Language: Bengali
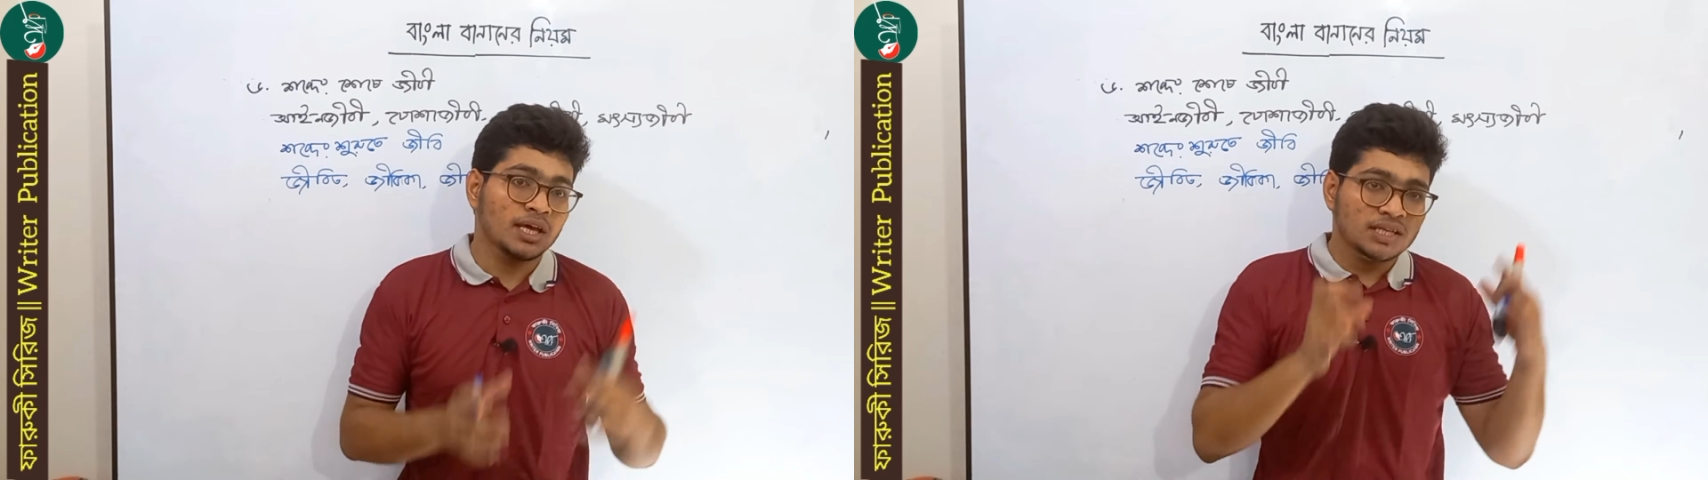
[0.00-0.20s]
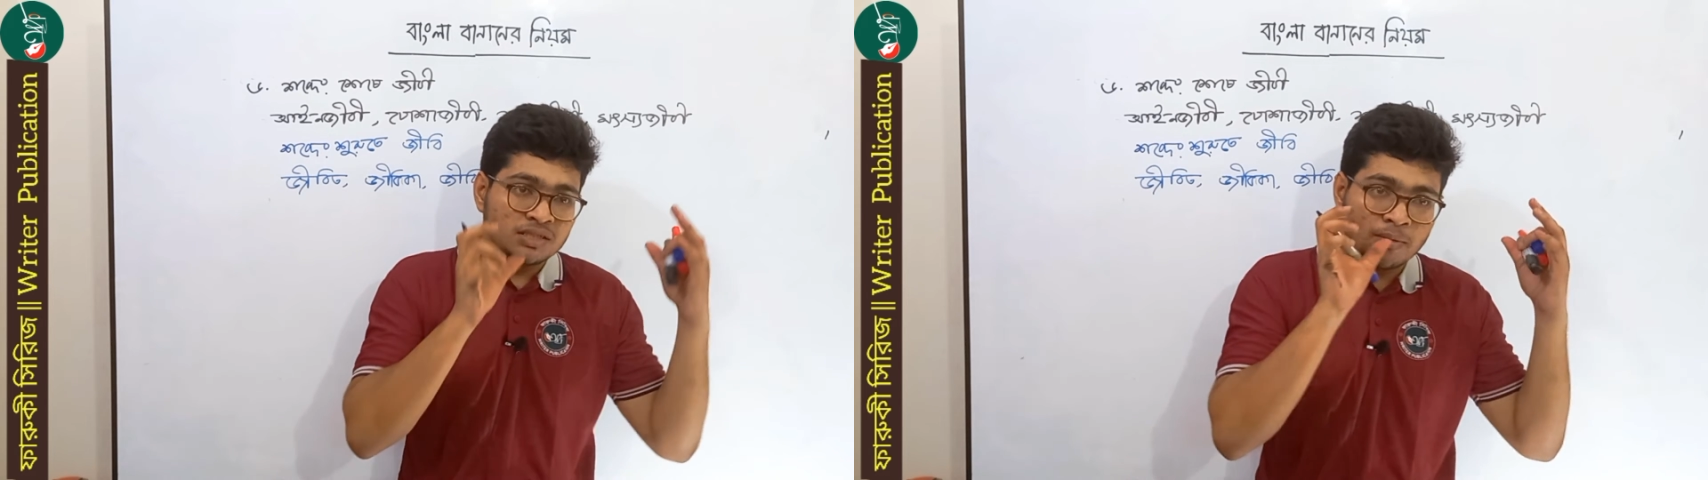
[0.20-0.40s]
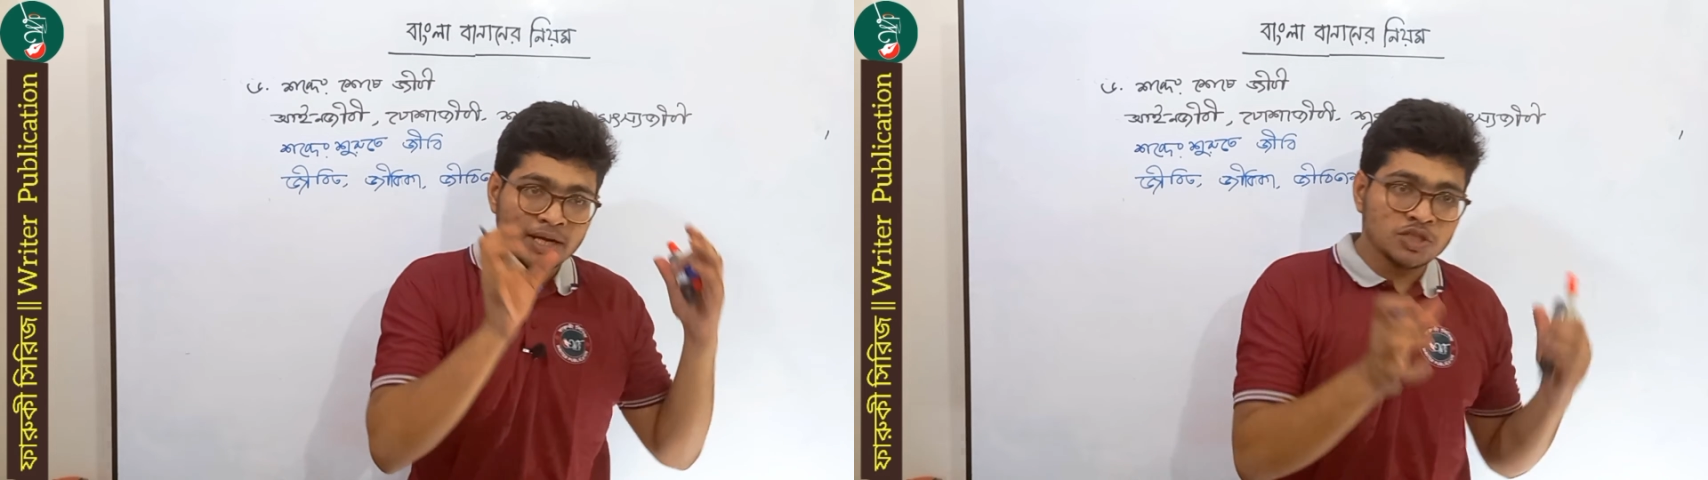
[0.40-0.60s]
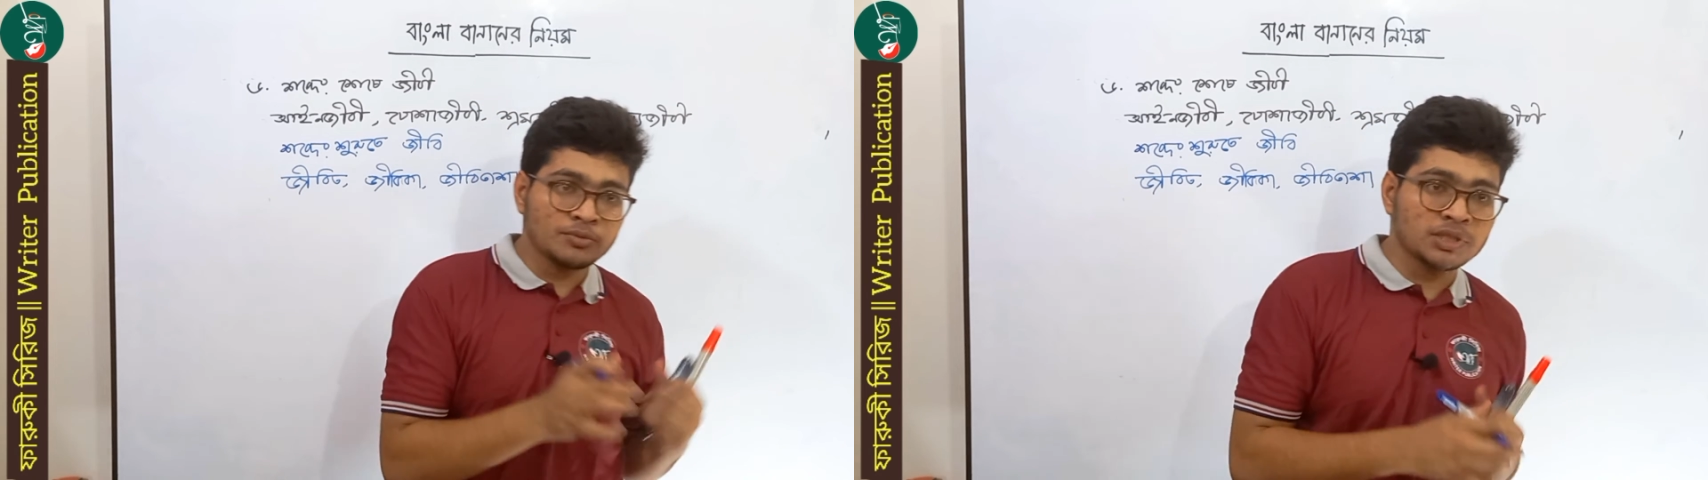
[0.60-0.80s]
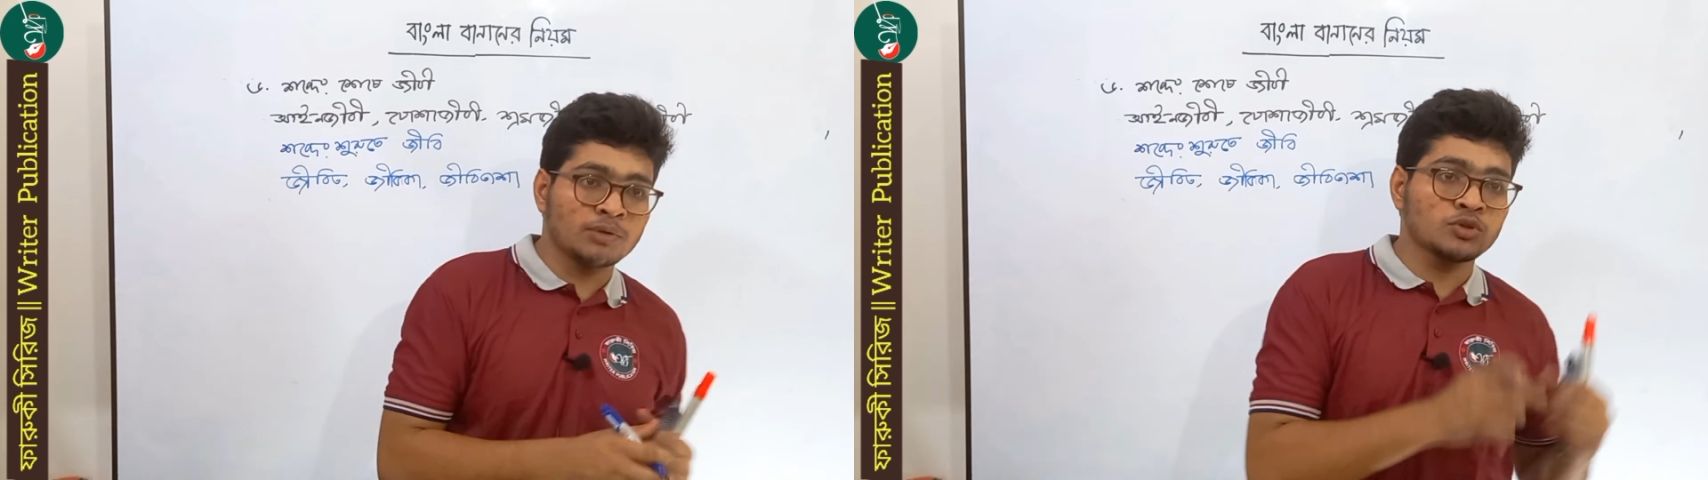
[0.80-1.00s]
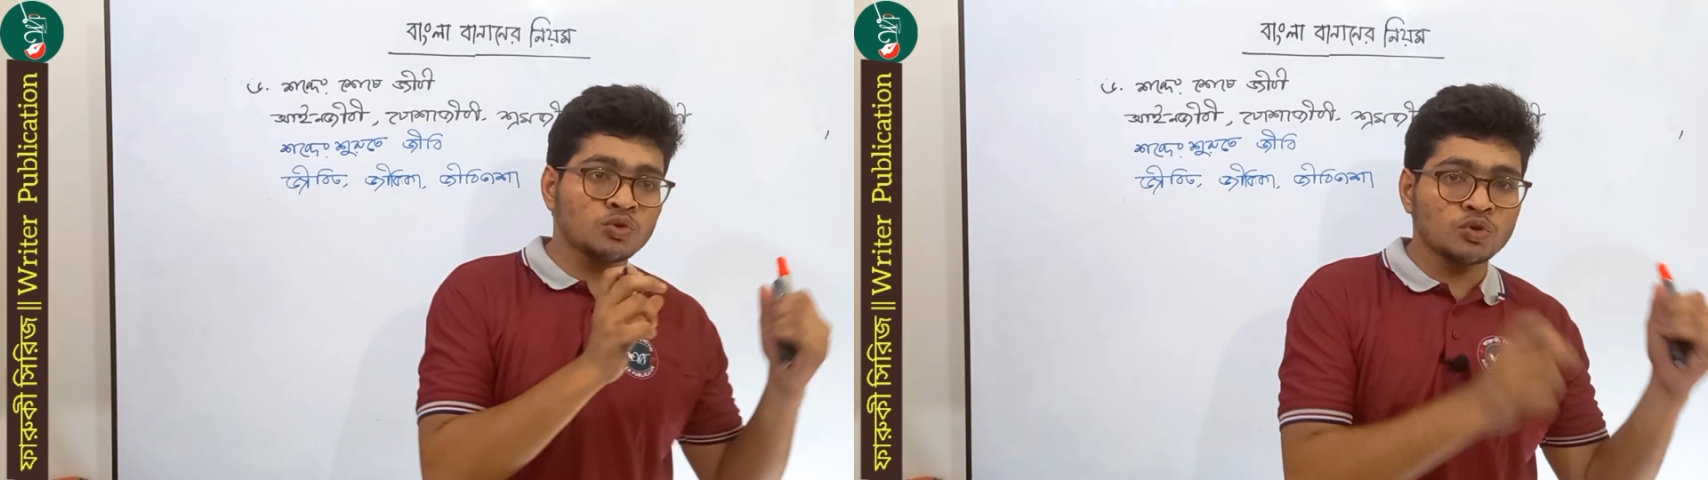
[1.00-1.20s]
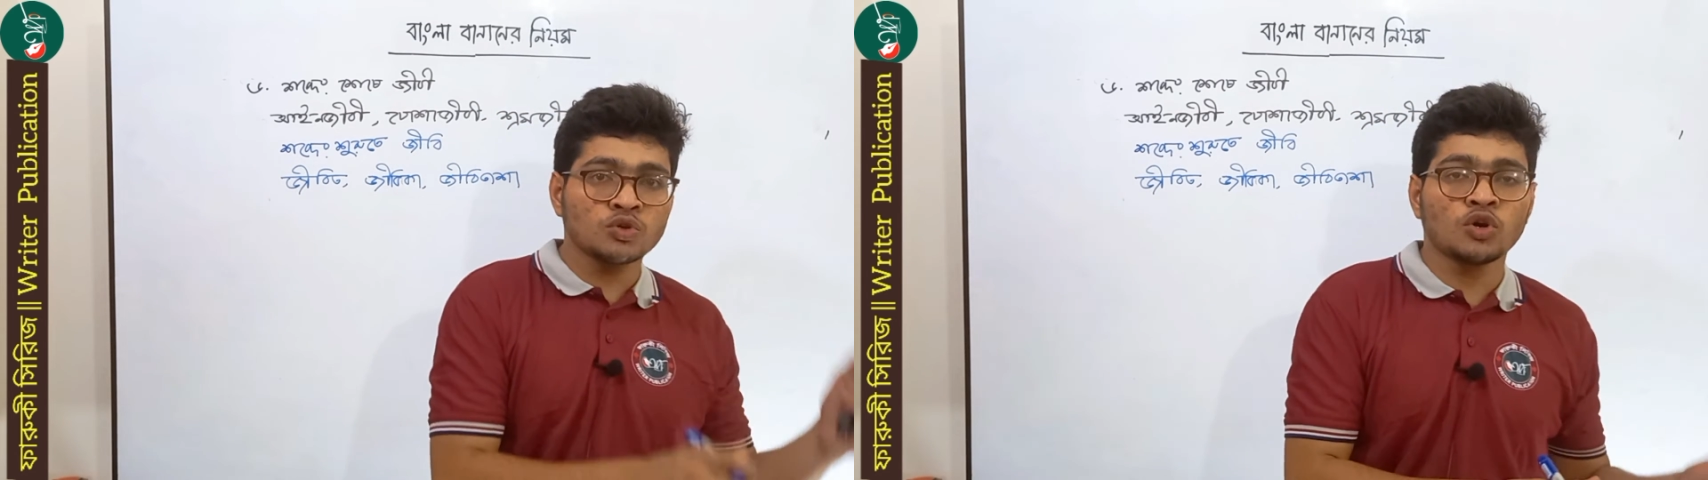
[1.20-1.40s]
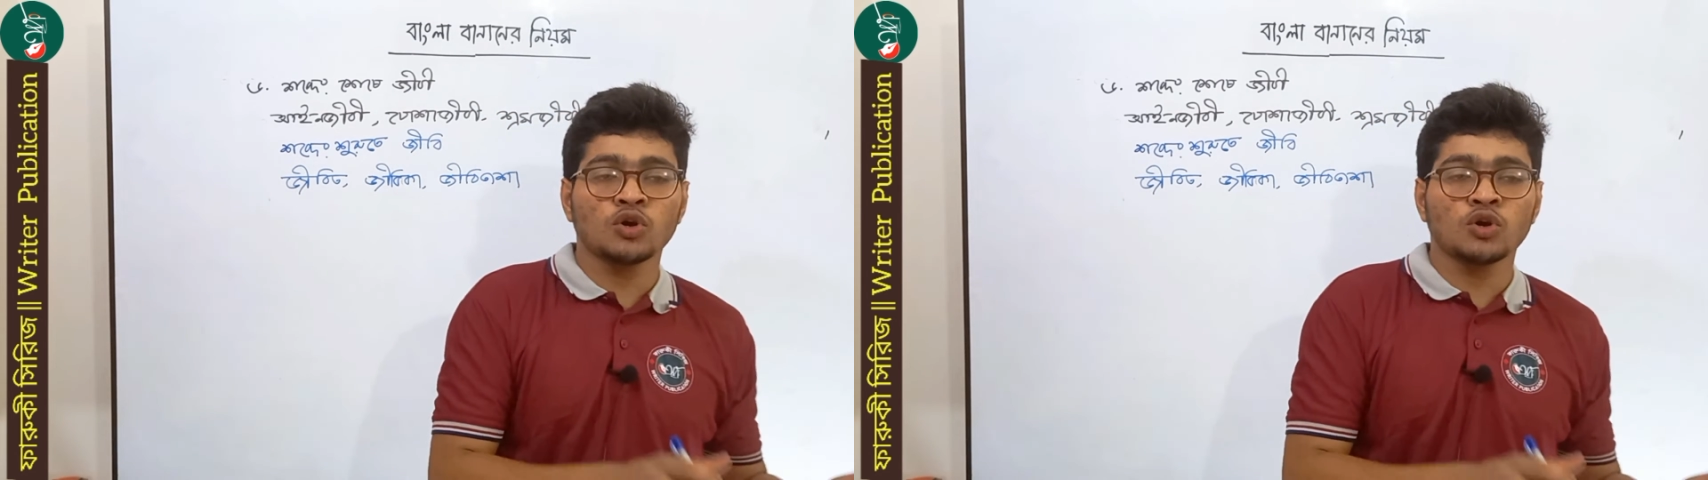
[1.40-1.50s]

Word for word: যেমন বাকি সব ক্ষেত্রে যেমন দুর্গ